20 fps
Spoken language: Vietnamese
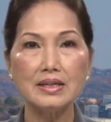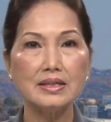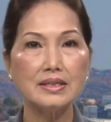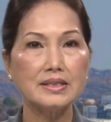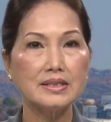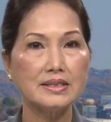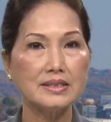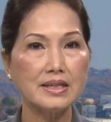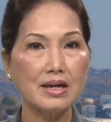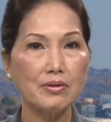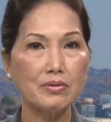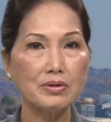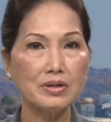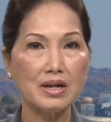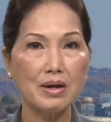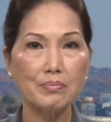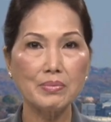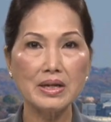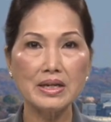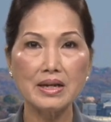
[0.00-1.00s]
Sau
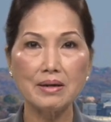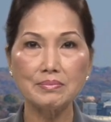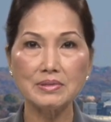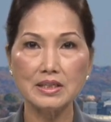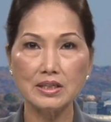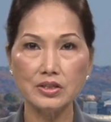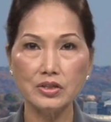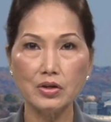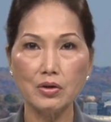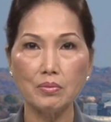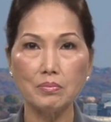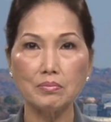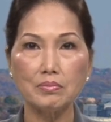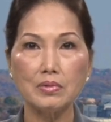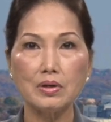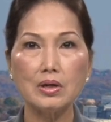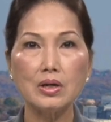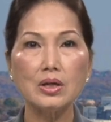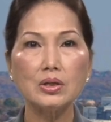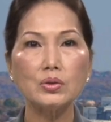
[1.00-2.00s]
50 năm sử dụng,
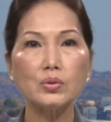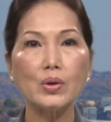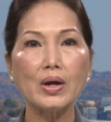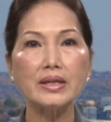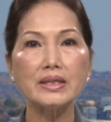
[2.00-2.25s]
tòa